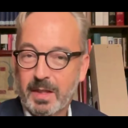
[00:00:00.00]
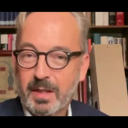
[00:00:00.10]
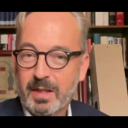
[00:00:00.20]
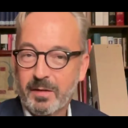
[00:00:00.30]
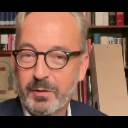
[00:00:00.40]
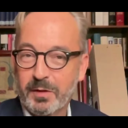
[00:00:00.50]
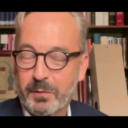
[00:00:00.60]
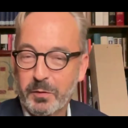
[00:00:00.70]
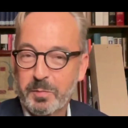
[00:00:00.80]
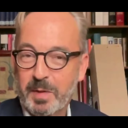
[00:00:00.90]
äh, für den
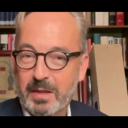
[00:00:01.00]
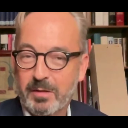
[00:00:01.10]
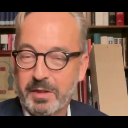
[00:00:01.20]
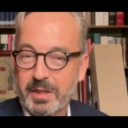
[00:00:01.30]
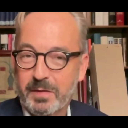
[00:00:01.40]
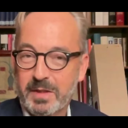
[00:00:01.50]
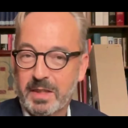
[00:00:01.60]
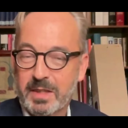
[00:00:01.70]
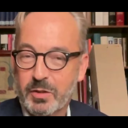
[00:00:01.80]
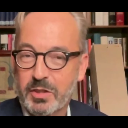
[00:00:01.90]
Fußball. Und ich
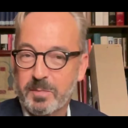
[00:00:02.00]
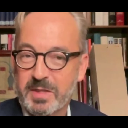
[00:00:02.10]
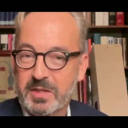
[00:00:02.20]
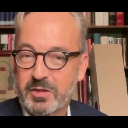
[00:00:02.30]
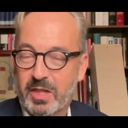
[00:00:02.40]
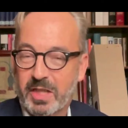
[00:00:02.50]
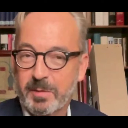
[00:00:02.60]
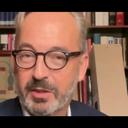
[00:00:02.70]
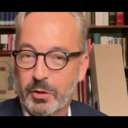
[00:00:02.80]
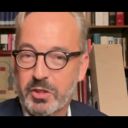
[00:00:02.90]
finde, das könnte man sich doch eigentlich
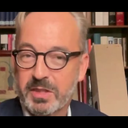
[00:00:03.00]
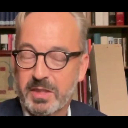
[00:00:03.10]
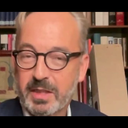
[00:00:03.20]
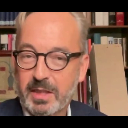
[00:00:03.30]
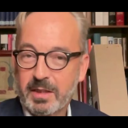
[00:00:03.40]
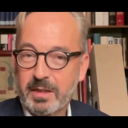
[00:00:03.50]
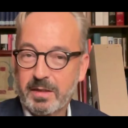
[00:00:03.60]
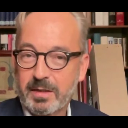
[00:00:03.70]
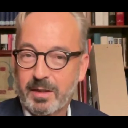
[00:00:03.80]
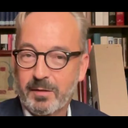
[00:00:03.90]
mal in Deutschland
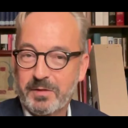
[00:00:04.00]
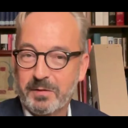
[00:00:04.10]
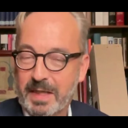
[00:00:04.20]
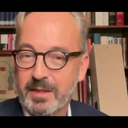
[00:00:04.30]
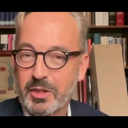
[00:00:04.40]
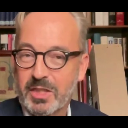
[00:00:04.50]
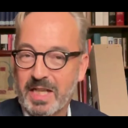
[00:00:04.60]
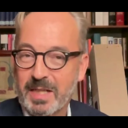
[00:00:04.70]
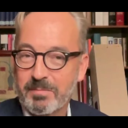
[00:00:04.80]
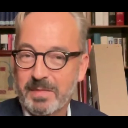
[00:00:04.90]
äh, auf die Fahne
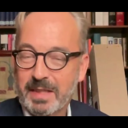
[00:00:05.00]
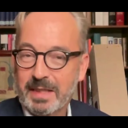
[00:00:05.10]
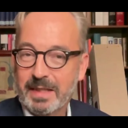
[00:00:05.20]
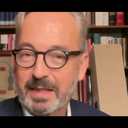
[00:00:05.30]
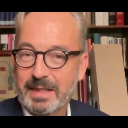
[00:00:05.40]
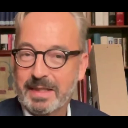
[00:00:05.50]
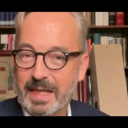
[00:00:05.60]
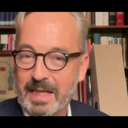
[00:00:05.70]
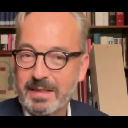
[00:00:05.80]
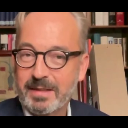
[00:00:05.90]
schreiben
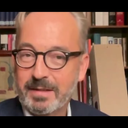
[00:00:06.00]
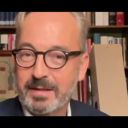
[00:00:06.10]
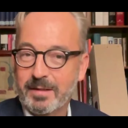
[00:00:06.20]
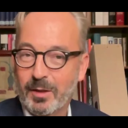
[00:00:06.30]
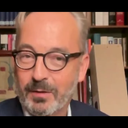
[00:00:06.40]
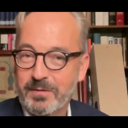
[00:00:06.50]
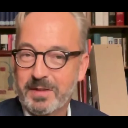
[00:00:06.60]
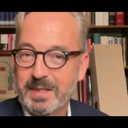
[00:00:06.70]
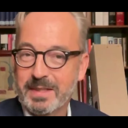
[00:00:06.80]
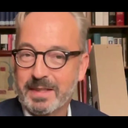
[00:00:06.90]
keine
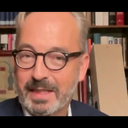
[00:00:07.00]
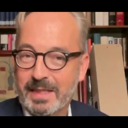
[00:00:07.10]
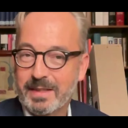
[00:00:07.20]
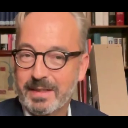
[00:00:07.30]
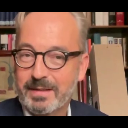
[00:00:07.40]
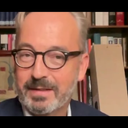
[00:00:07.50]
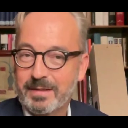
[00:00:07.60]
öffentlichen Gelder